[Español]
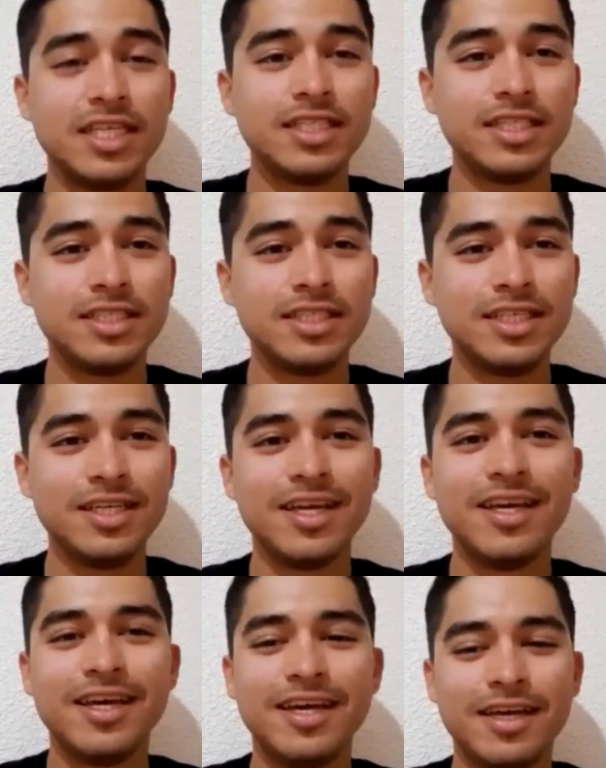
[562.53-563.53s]
sí, sí.
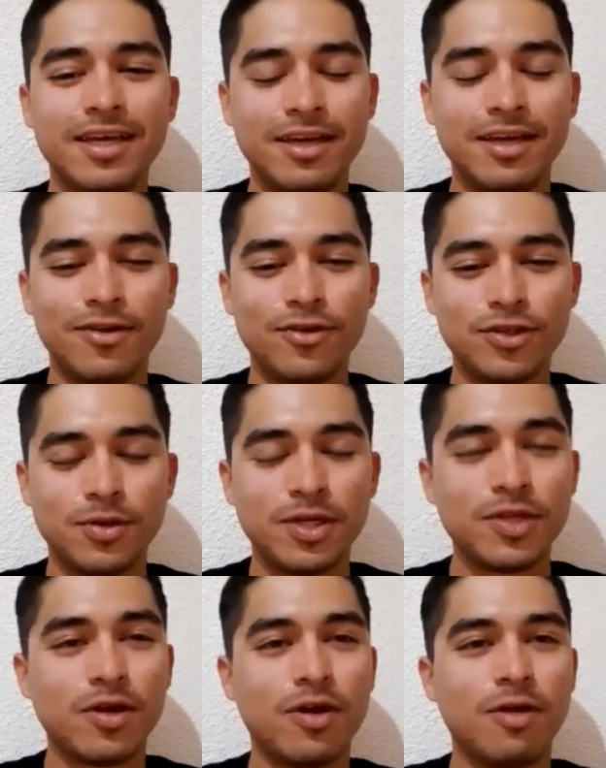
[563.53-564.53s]
Incluso,
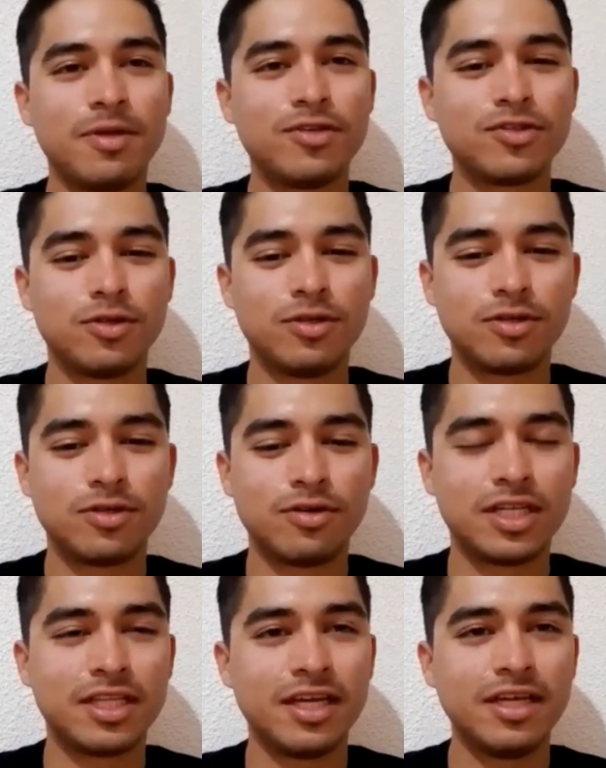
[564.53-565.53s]
bueno, al menos con, con
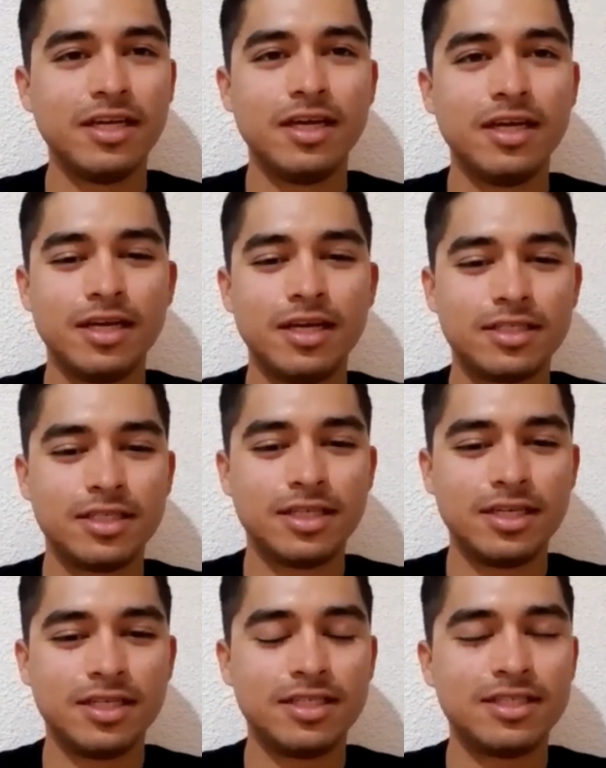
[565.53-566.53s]
André,
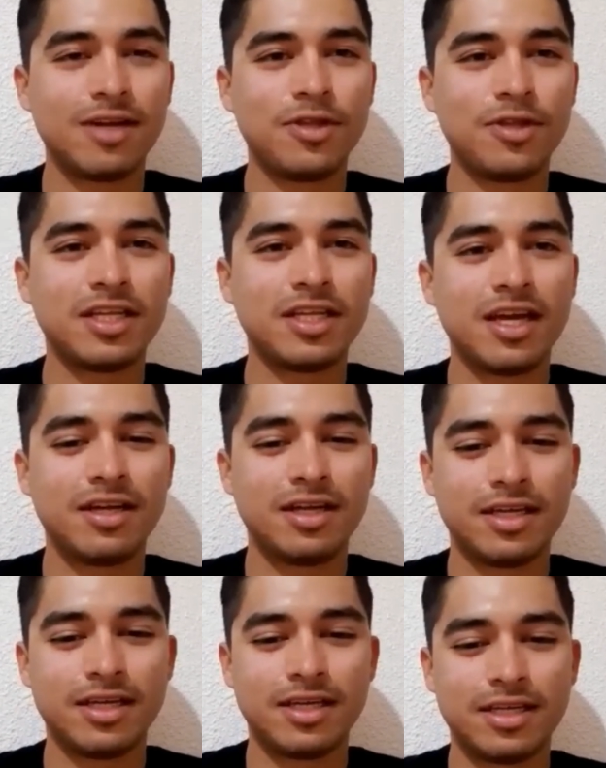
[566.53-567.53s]
sí, si salgo a entrenar,
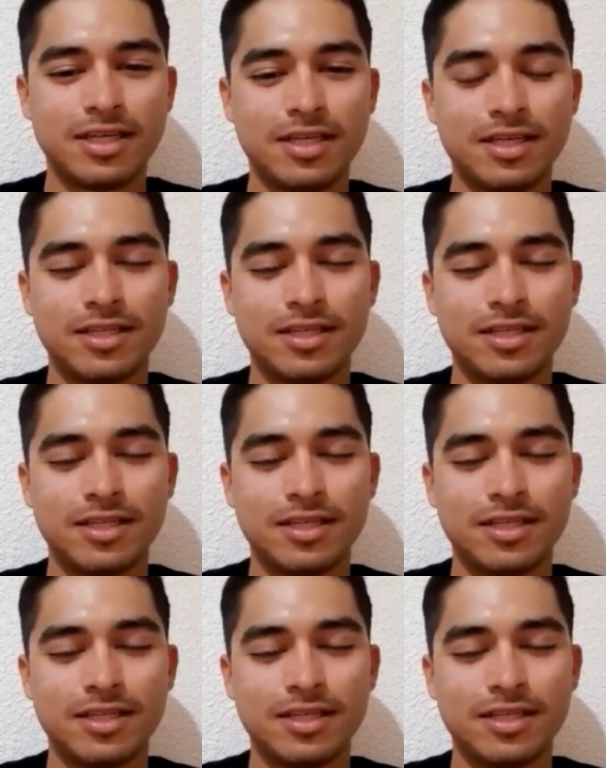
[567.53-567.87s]
eh,